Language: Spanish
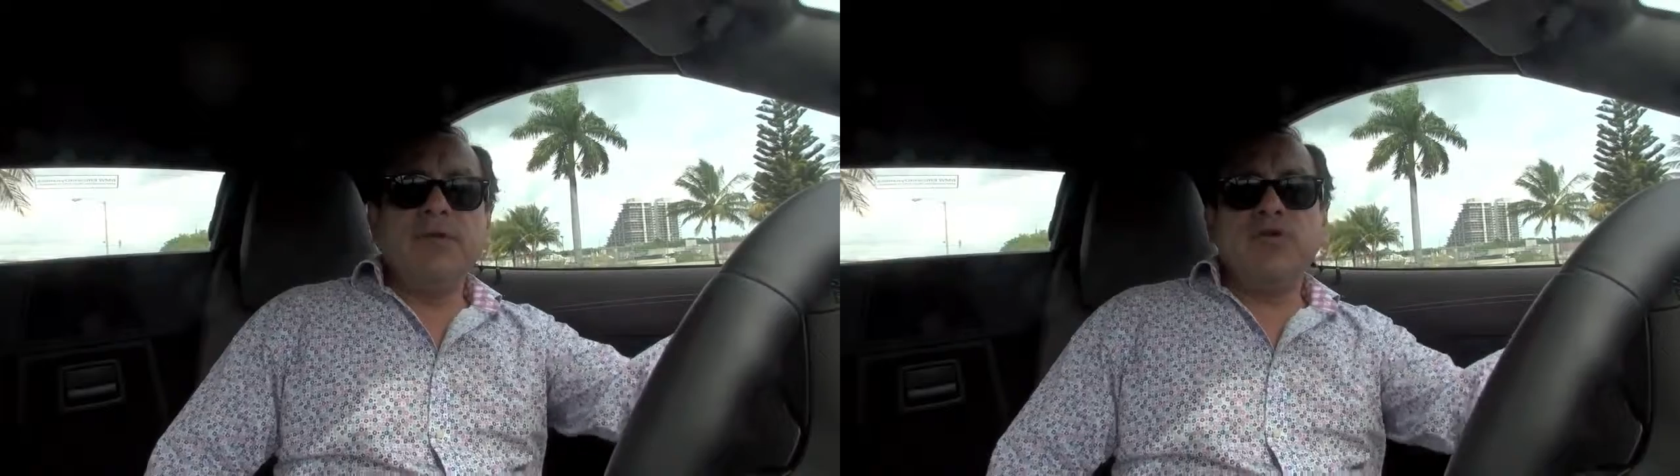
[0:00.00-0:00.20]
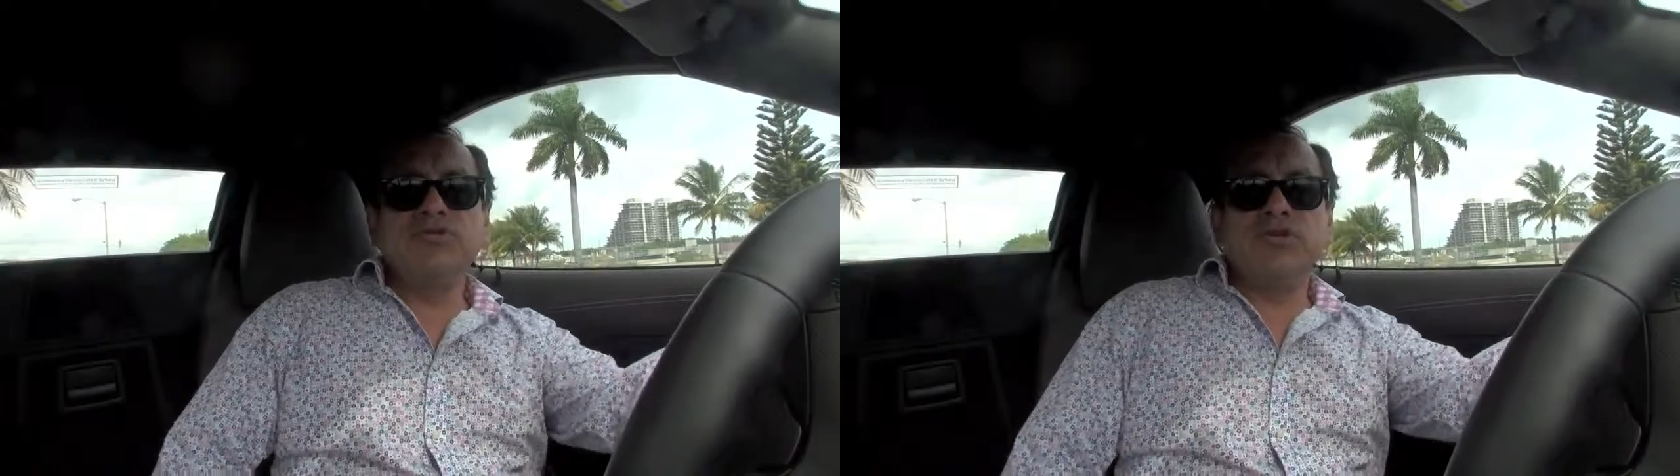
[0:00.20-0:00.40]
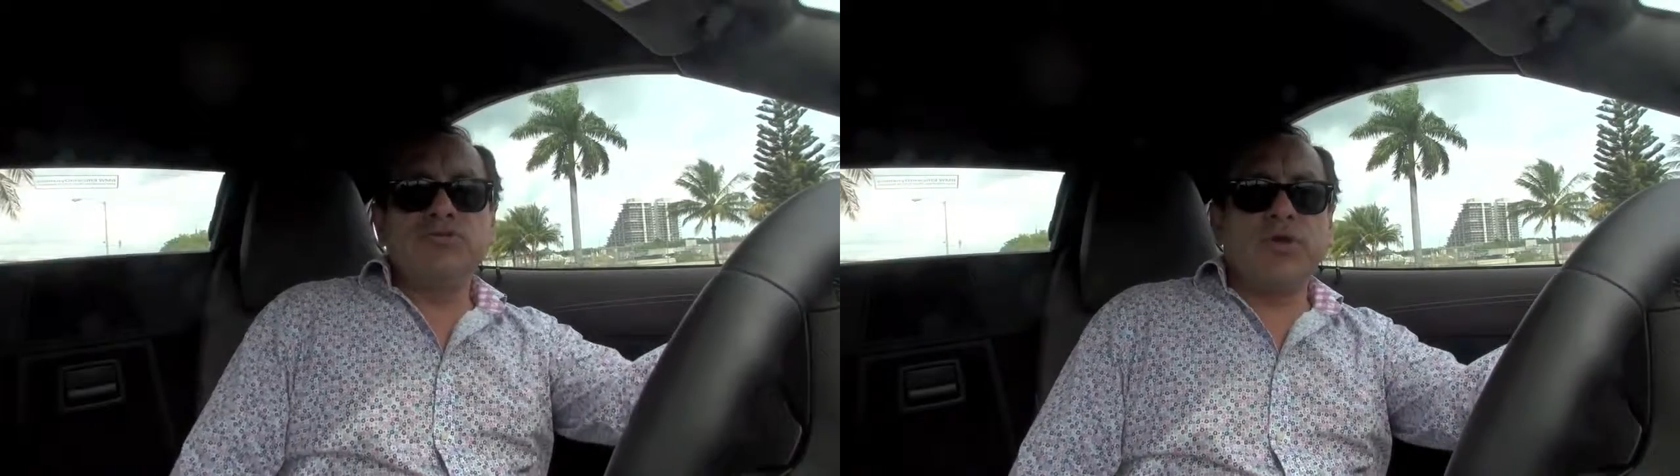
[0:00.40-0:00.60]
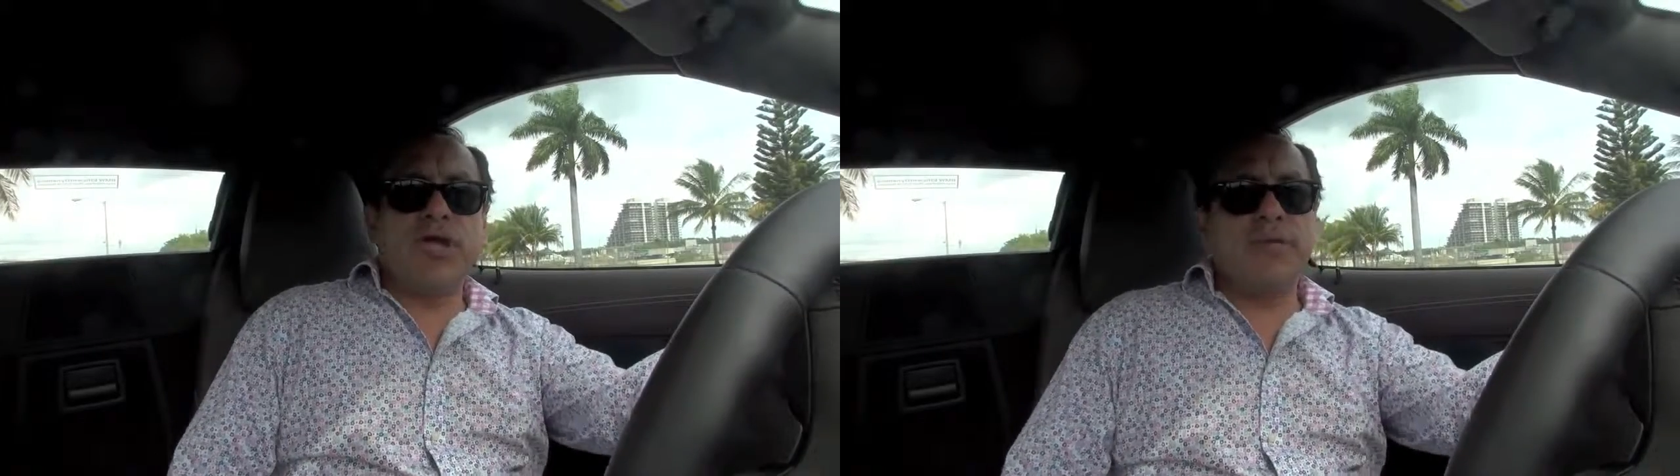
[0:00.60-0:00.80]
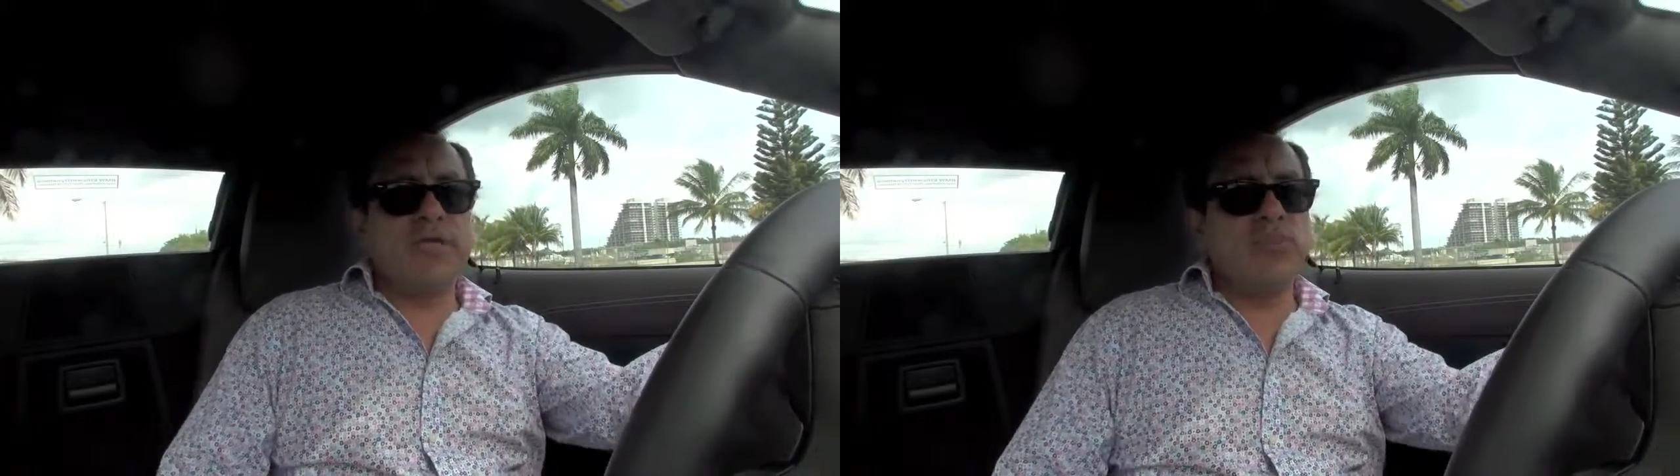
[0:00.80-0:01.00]
amigos, yo soy
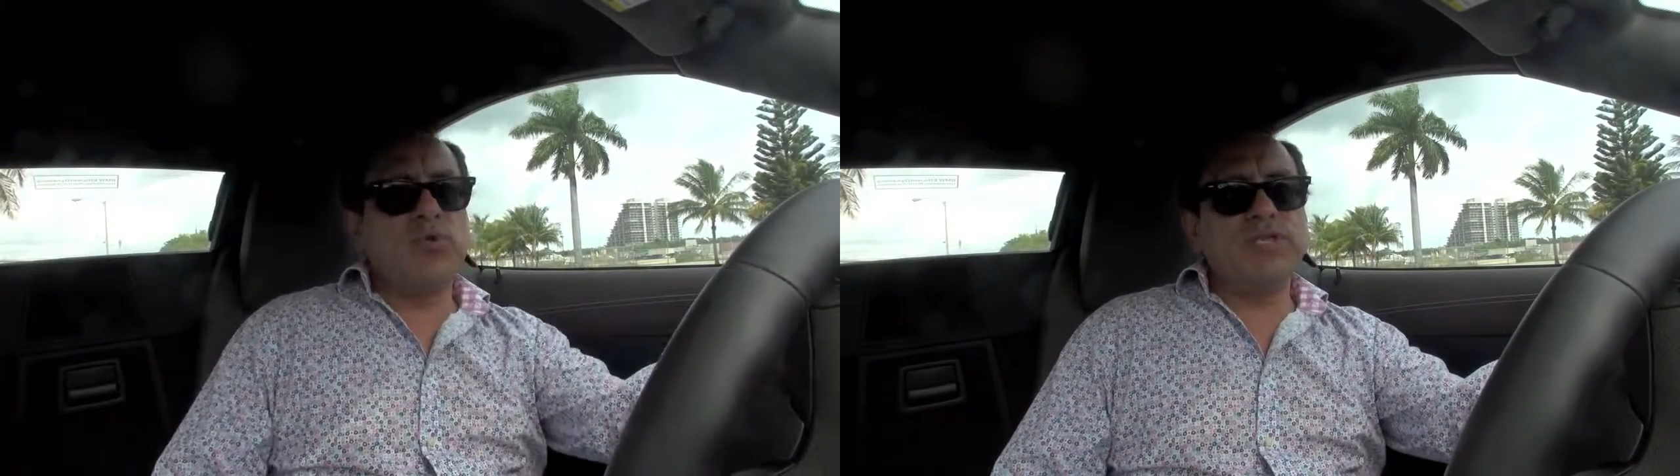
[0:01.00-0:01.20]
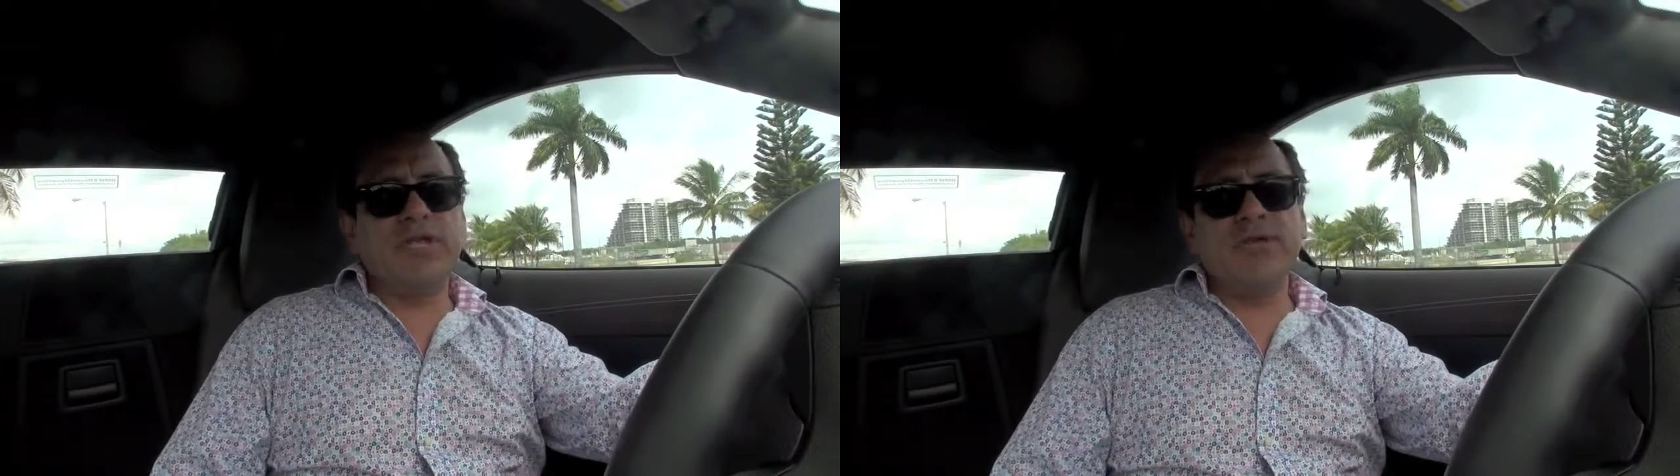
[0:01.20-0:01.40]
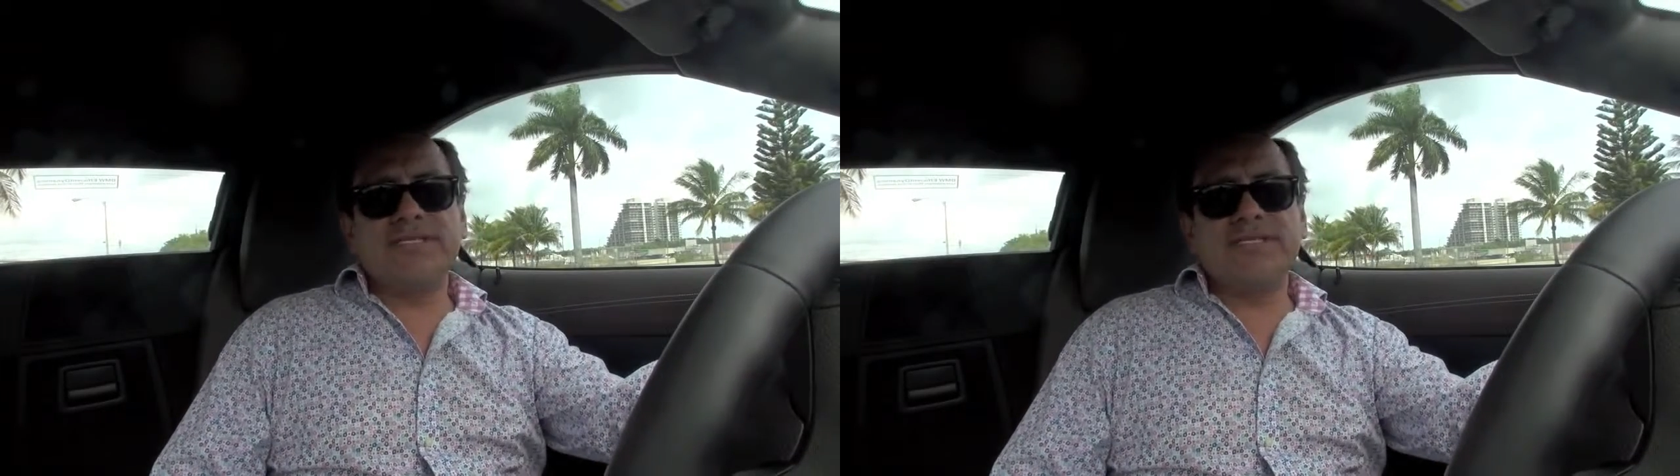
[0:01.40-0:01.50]
Javier Mota y